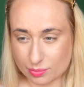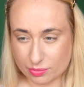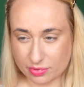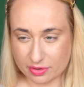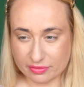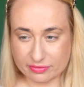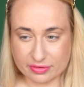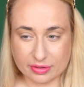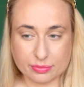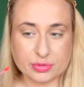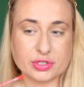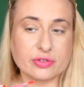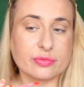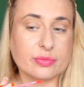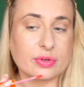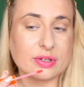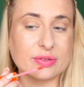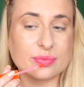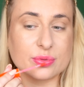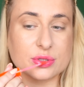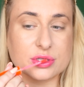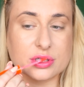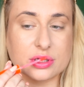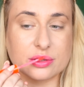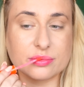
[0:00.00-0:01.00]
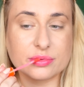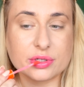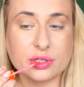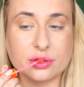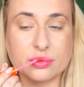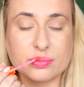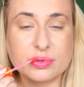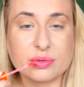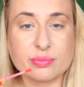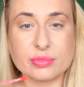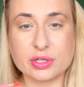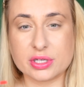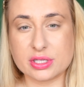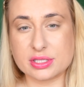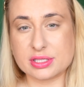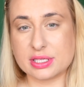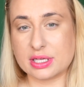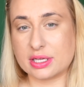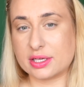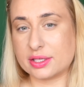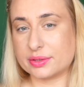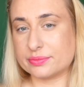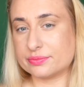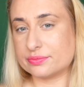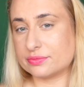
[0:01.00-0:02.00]
Powiem Wam, że wbrew pozorom nie lubię mojej
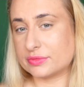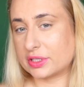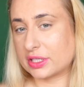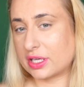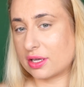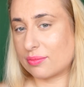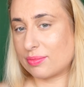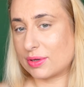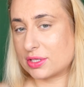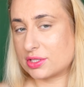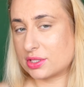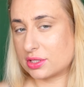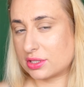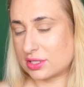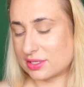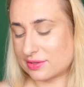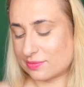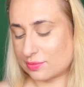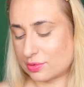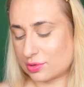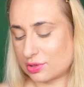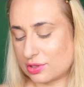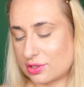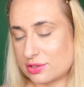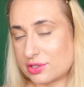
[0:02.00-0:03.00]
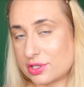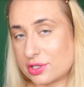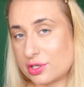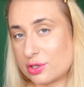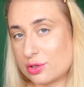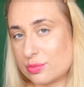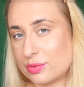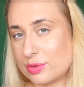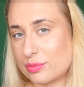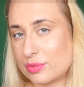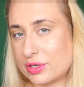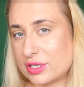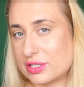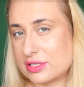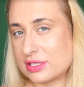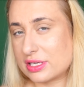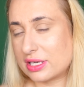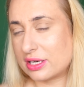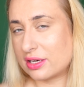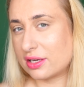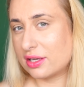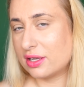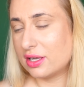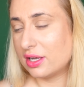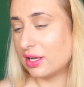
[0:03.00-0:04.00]
cery, takich patrzę teraz w podglądzie, nie lubię mojej
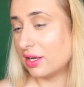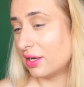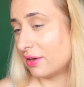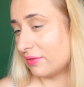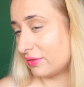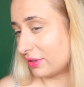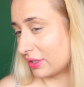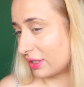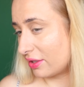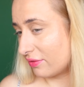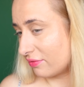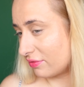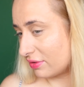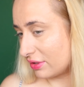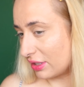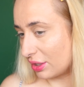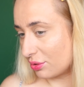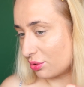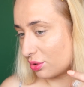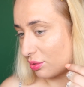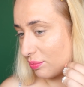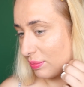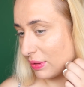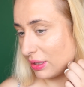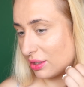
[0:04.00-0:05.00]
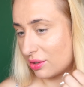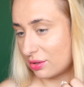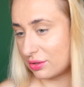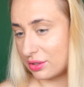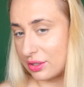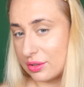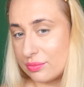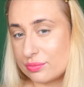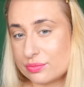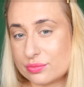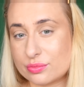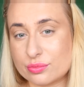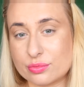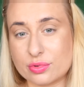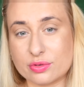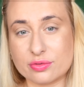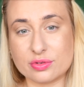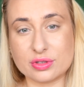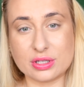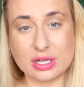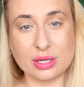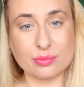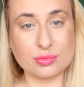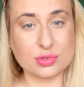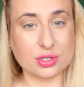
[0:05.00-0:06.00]
cery w takim wydaniu opalonym, bo
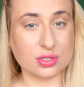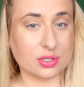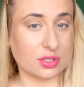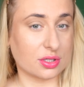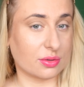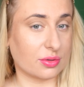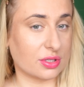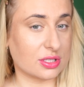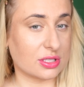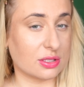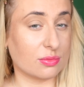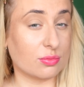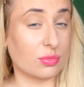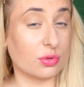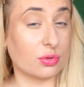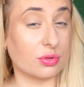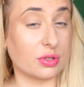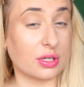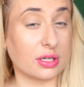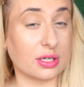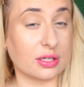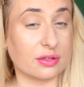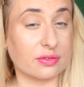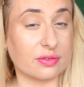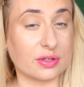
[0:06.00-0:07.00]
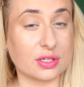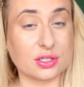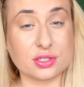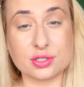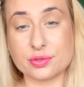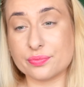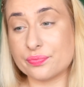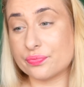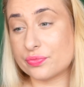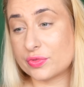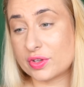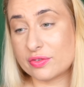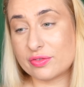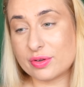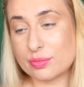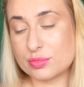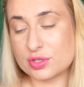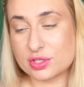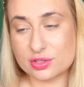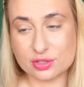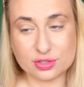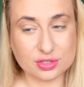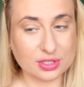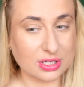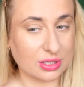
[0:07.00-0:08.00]
wydaje mi się, że ja jestem brudna na twarzy. Wiem,
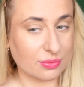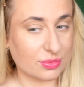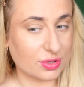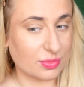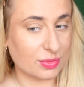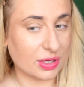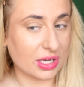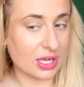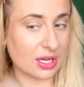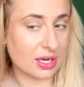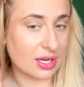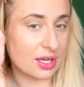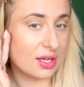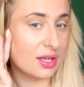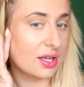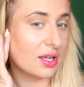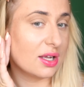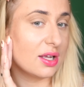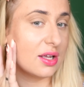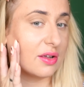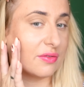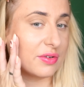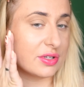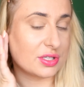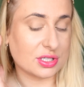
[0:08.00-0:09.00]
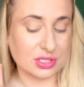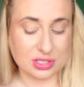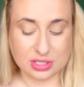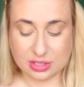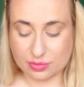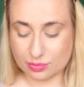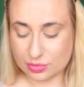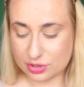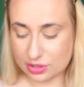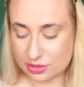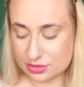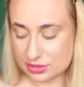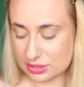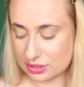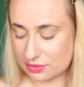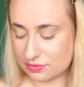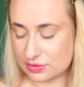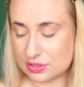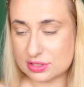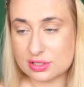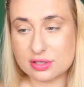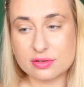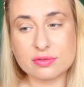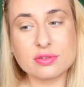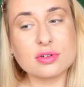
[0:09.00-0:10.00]
że to źle brzmi, ale wiecie, że ten bronzer i
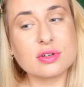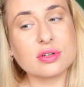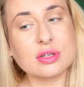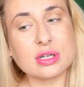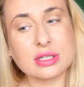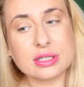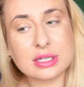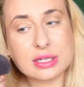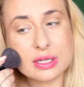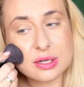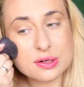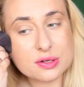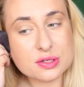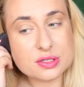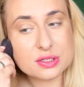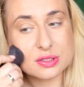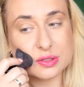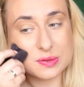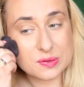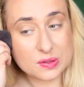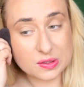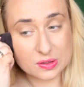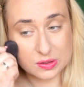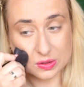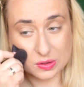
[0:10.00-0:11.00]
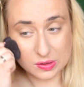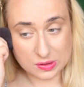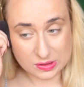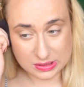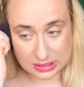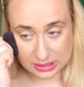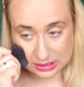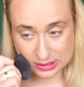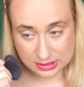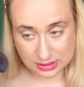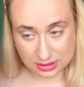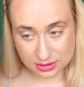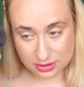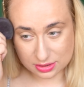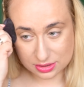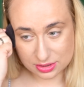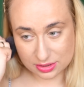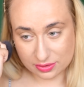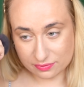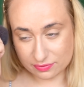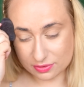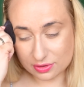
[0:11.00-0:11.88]
wszystko wygląda tak jakoś nie do końca estetycznie.